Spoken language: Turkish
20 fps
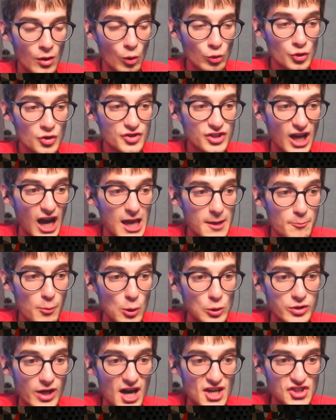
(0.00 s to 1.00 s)
Onun sahip
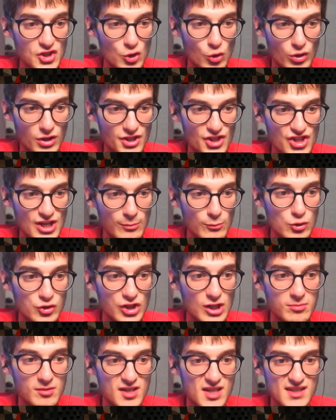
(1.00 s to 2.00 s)
olduğu her şeyi yok edeceğim.
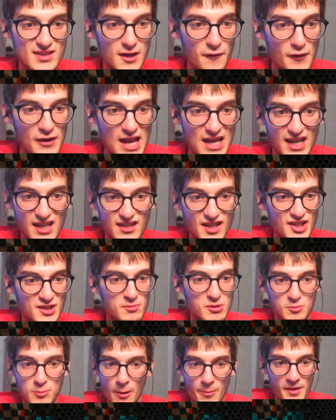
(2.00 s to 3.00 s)
Dostlarım Chris'e felaket
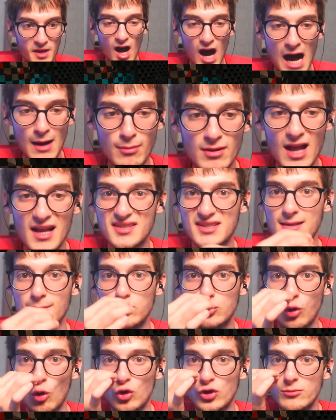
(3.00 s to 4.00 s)
kızmış Bobby. Ama aslında
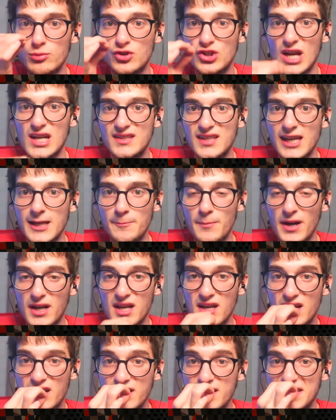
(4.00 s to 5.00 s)
bu doğru bir şey değil
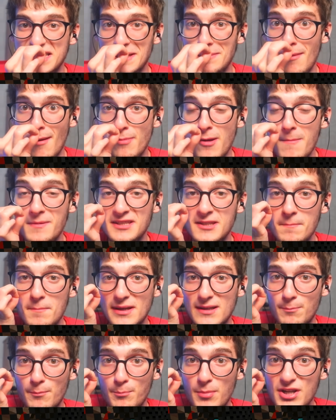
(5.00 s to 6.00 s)
bakın. Chris'le Bobby'yi
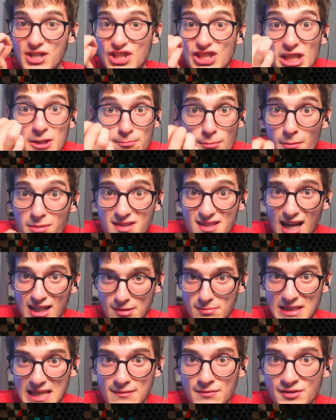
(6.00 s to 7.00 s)
bizim barıştırmamız
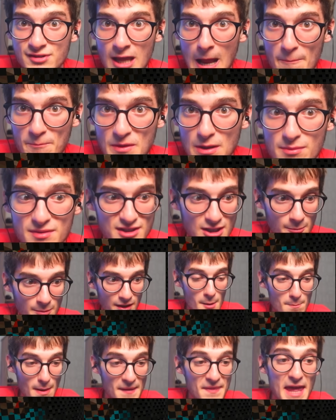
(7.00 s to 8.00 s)
lazım Kevin'le yaptığımız gibi.
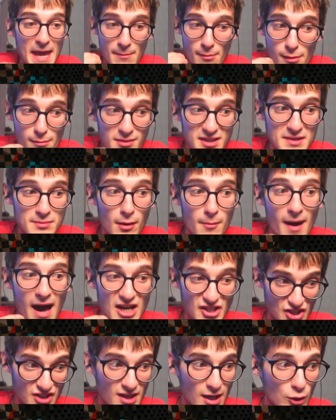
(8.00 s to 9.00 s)
Ben de emin misin Bobby
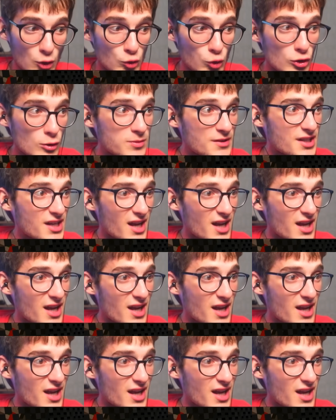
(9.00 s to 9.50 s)
her şey daha kötü olabilir